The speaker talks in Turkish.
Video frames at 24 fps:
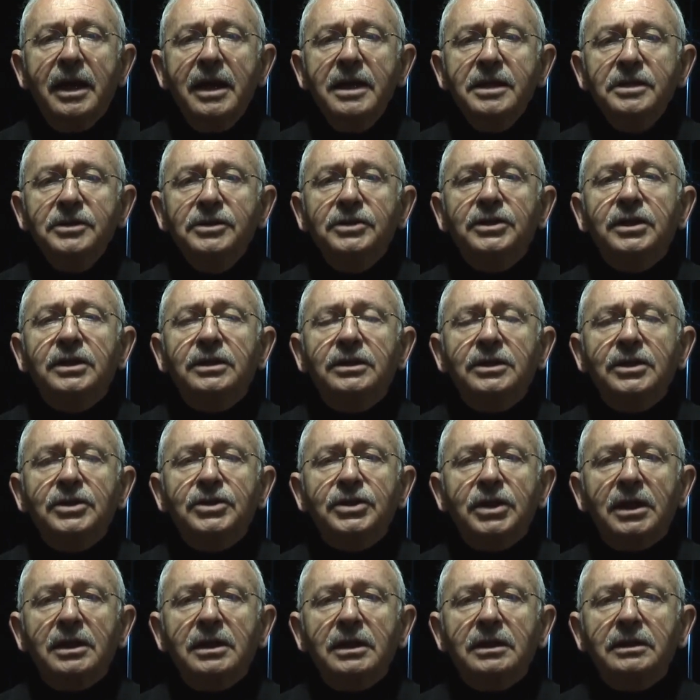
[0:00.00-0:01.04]
En ciddi
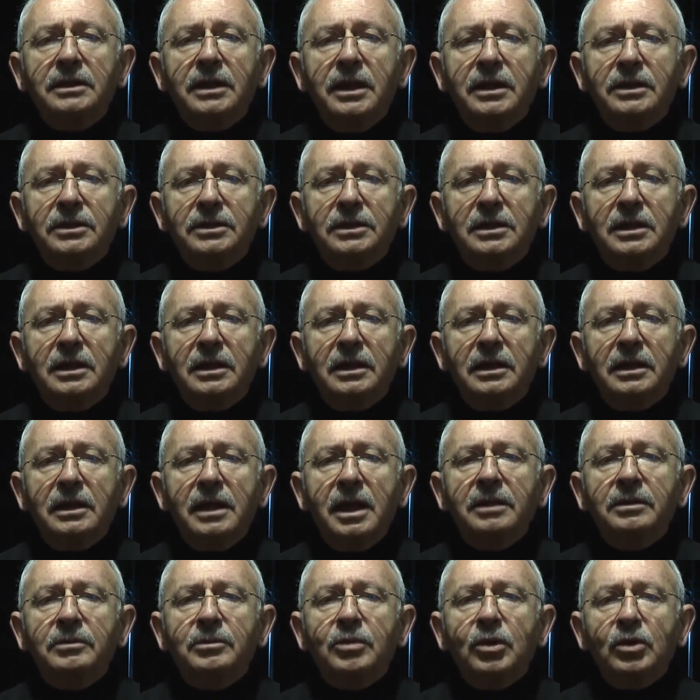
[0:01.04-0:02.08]
şekilde
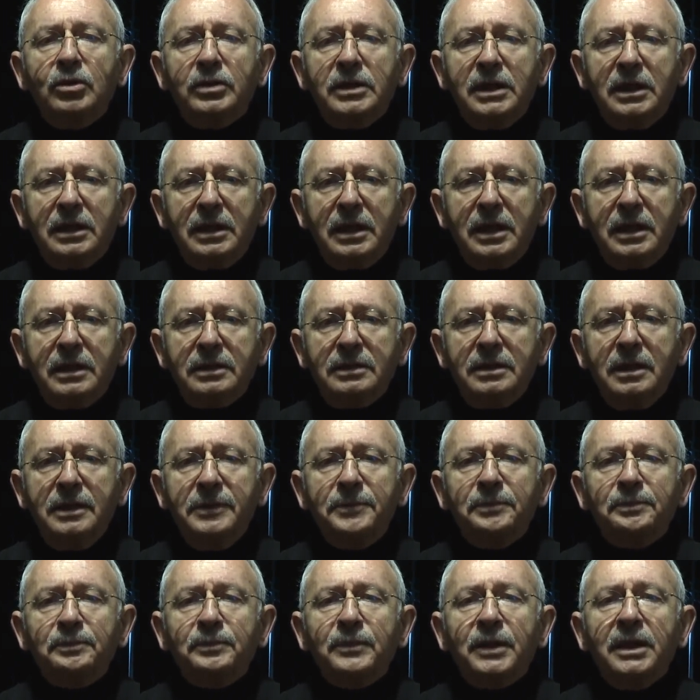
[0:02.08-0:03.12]
etkilenen bölgelerde
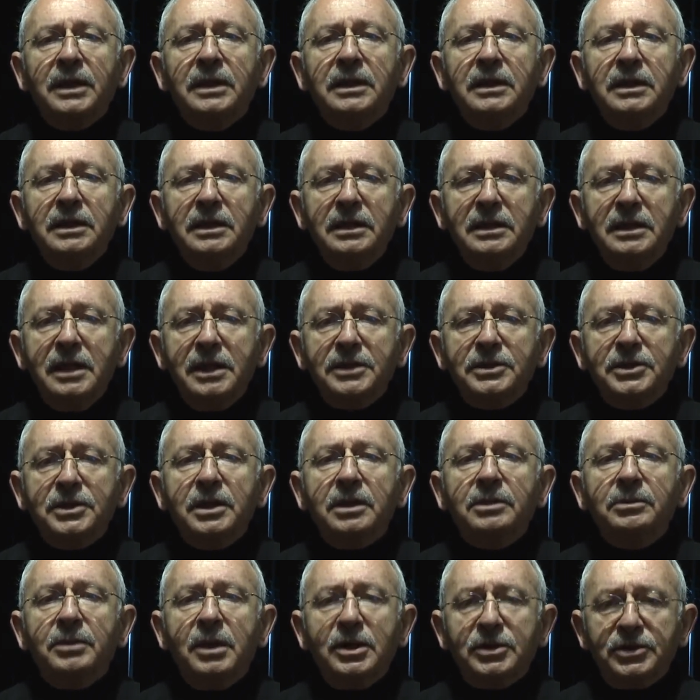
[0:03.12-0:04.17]

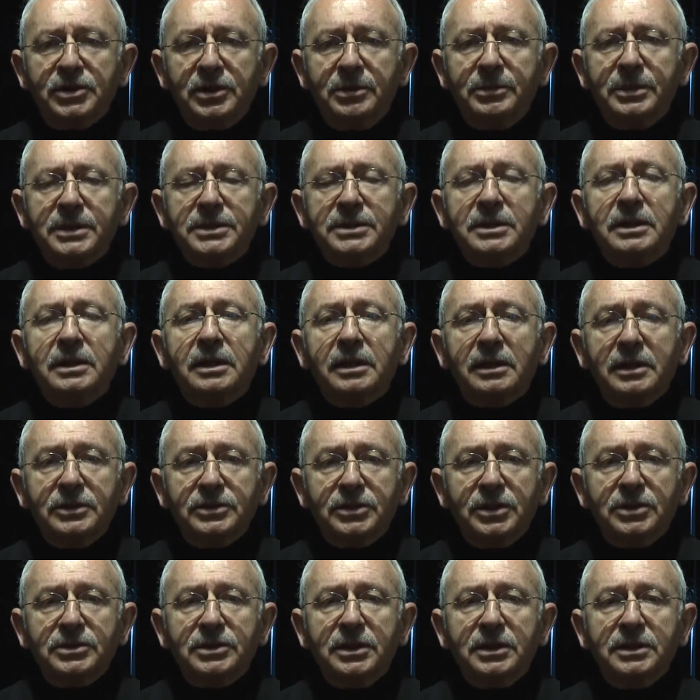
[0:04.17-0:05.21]
iyileştirme aşamasına
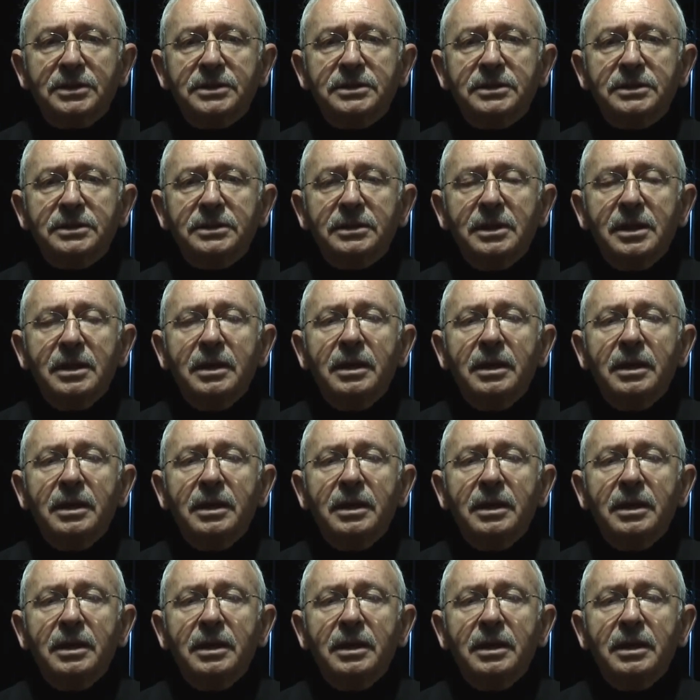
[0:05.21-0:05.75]
geçeceğiz.